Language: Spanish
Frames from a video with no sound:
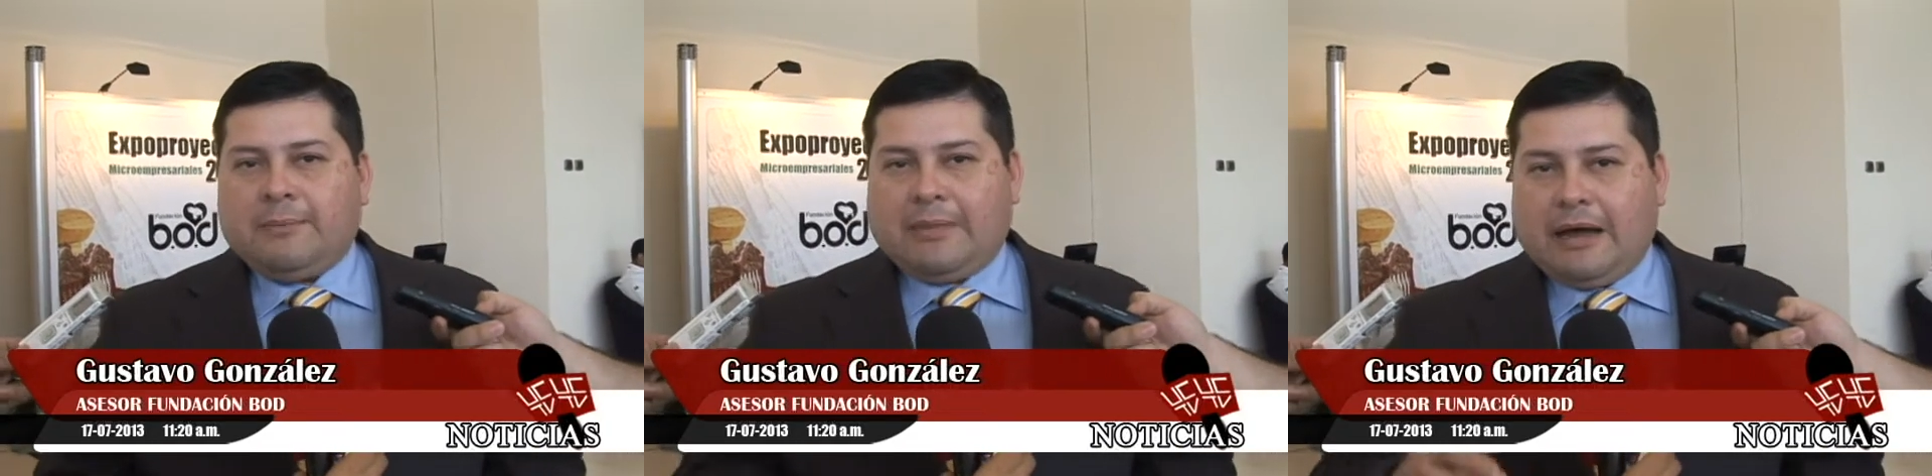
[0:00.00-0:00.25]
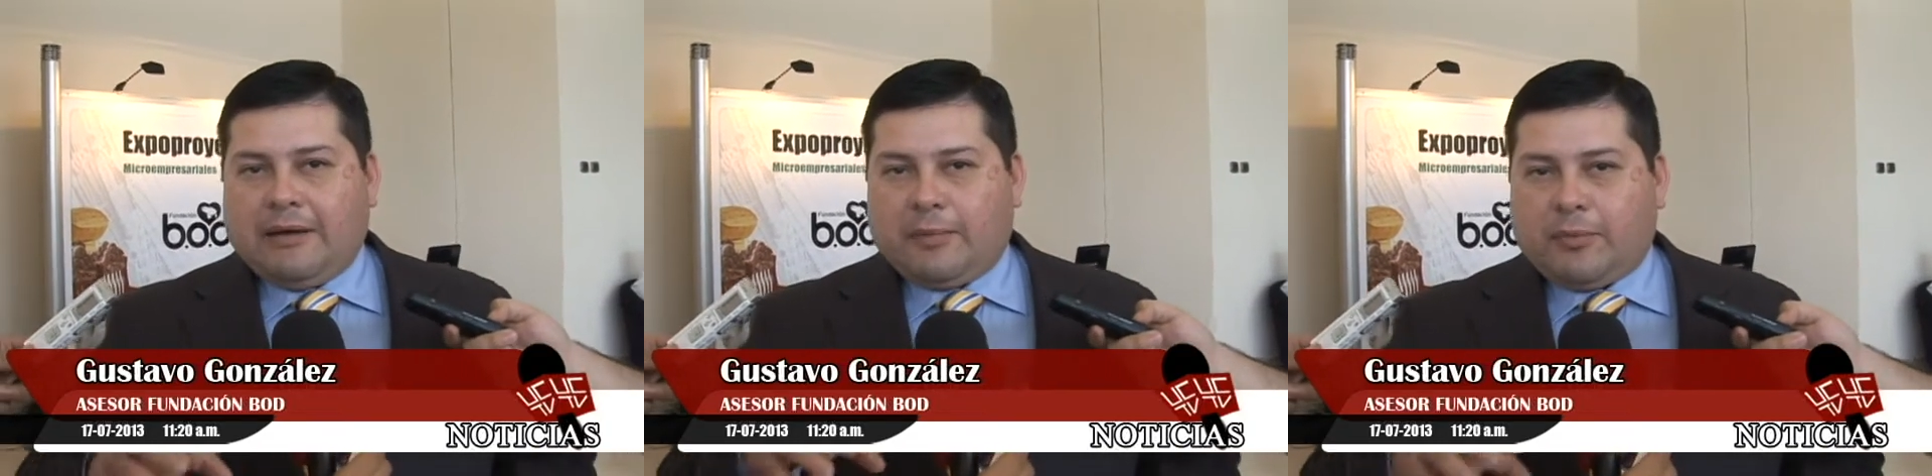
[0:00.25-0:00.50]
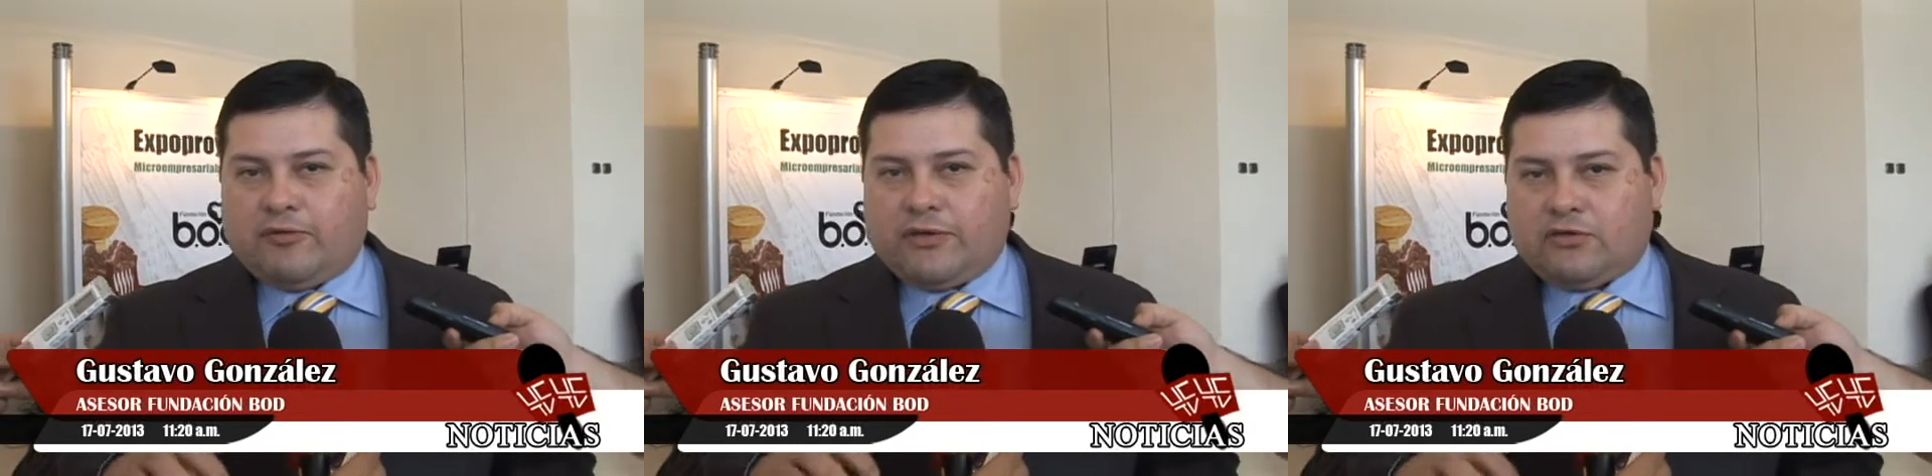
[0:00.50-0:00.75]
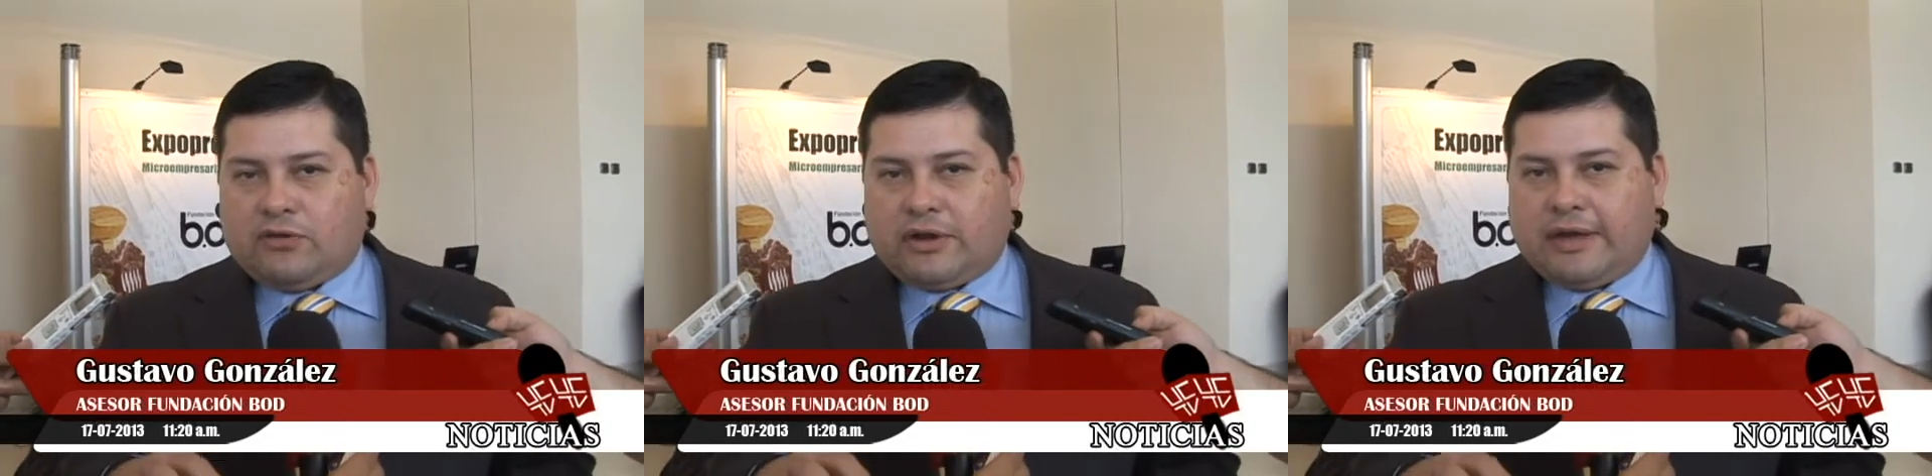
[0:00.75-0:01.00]
Van a haber
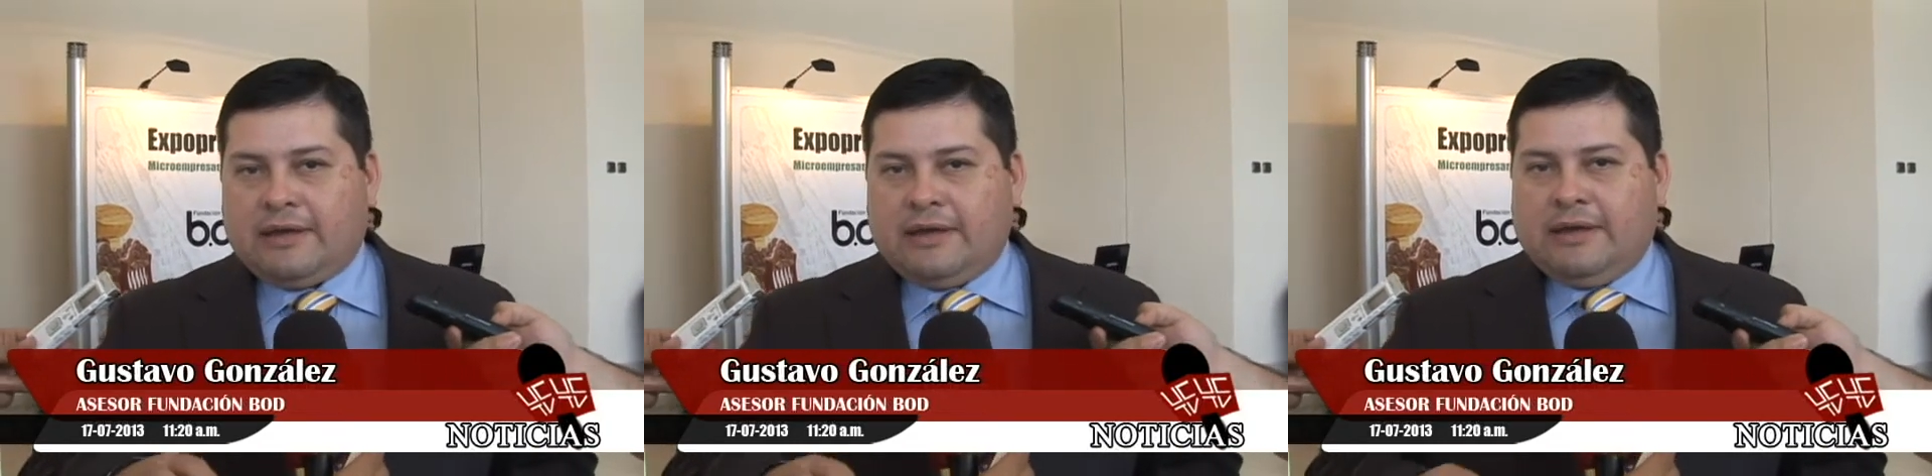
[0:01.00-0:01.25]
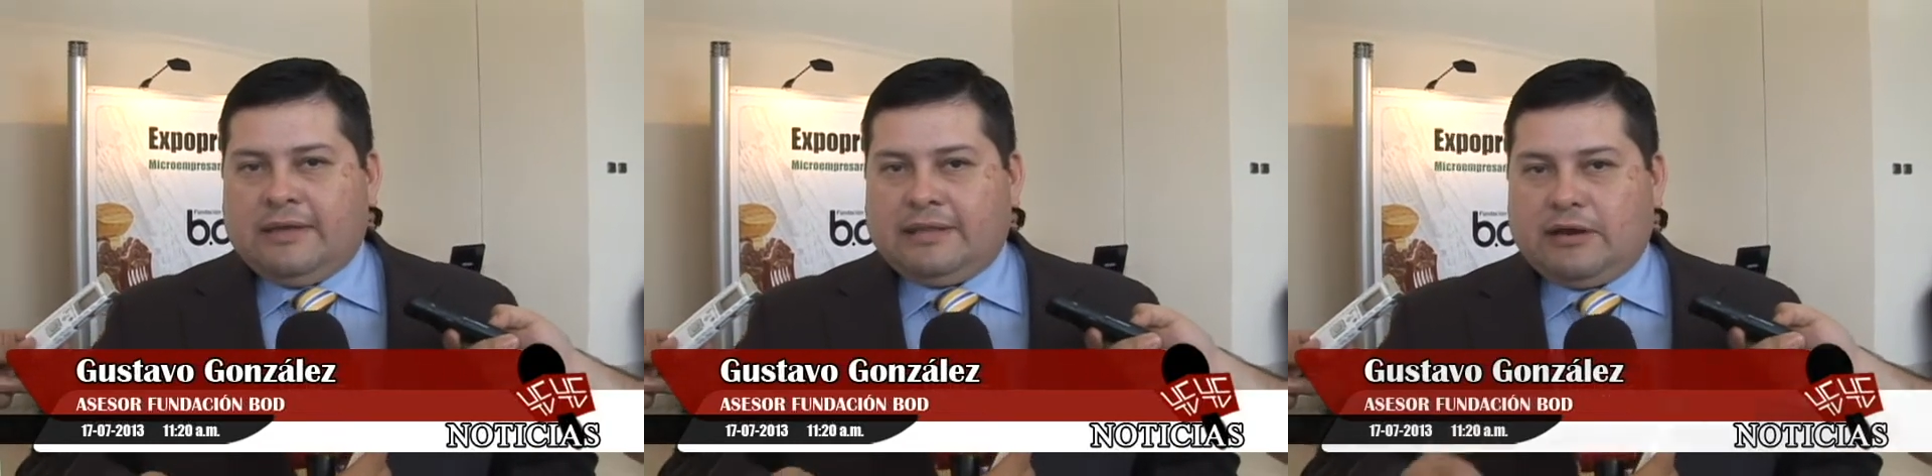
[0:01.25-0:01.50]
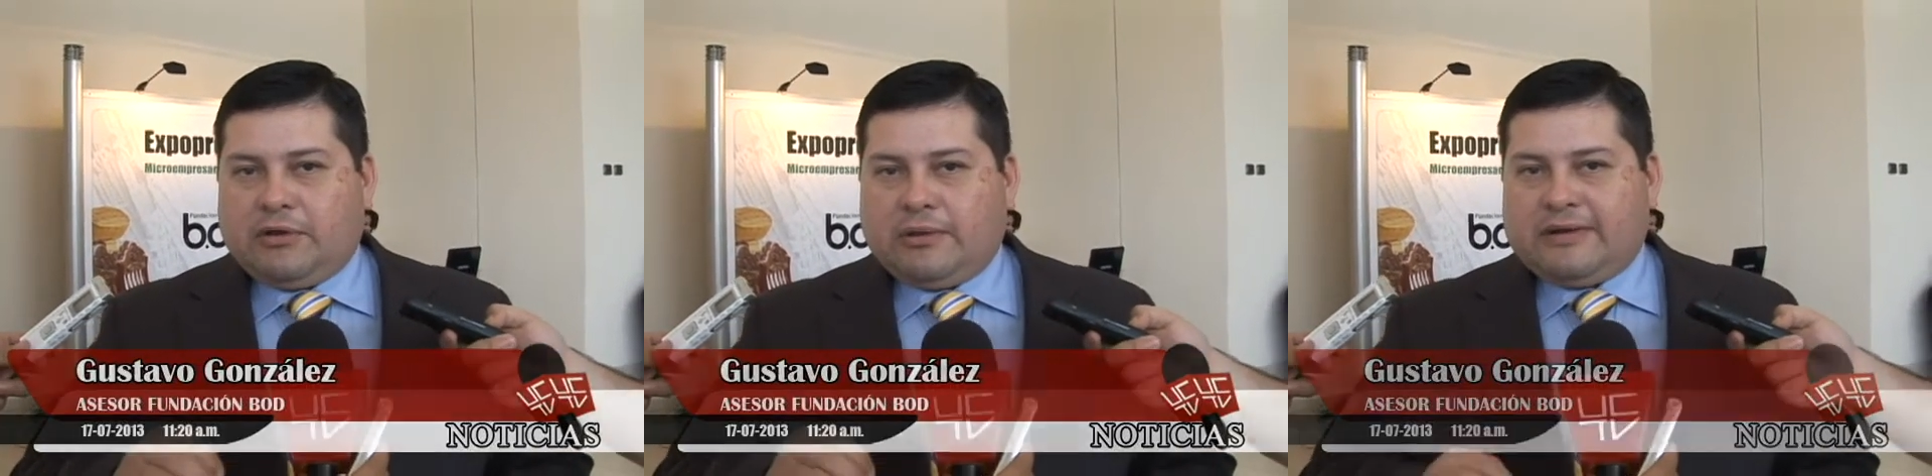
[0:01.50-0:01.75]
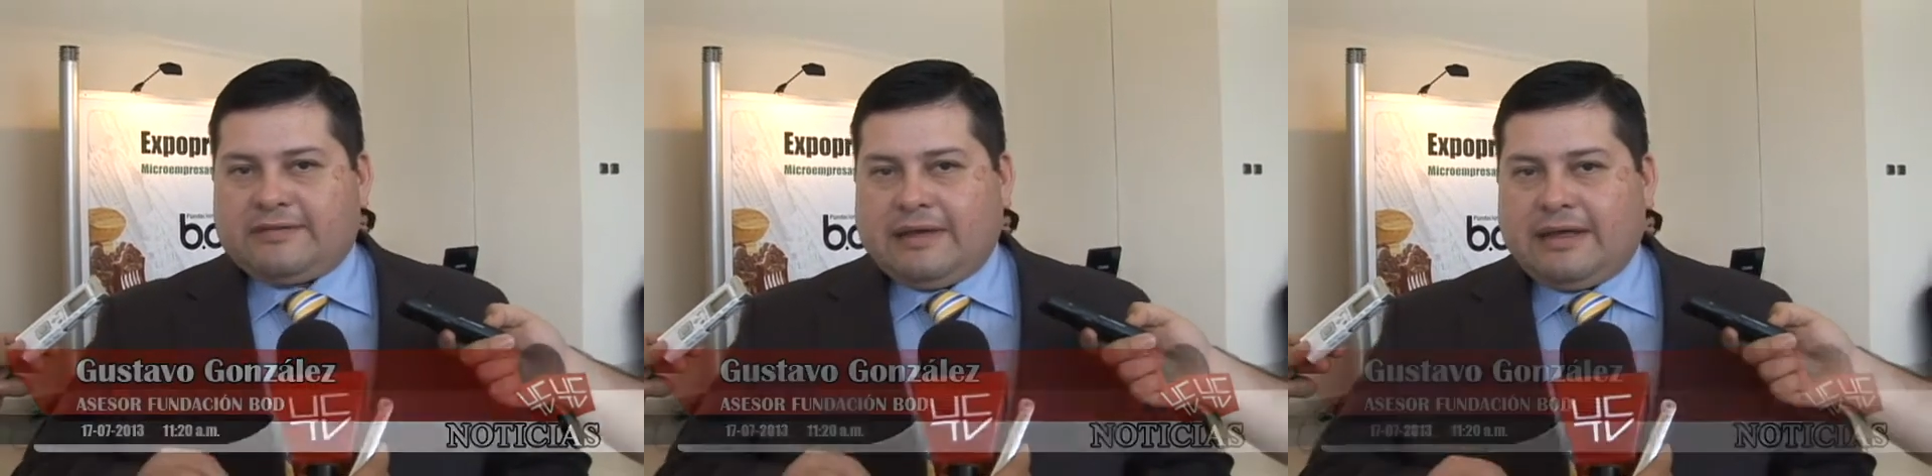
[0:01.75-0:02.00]
profesores de la
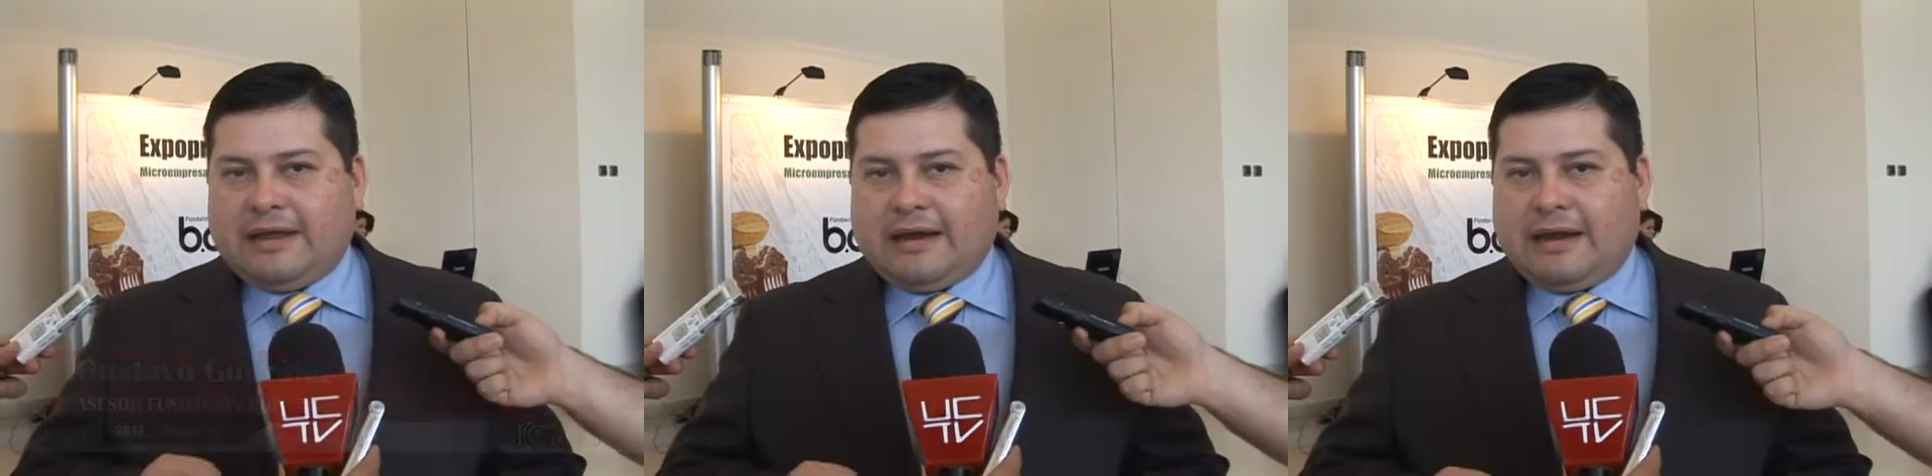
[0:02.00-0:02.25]
Universidad de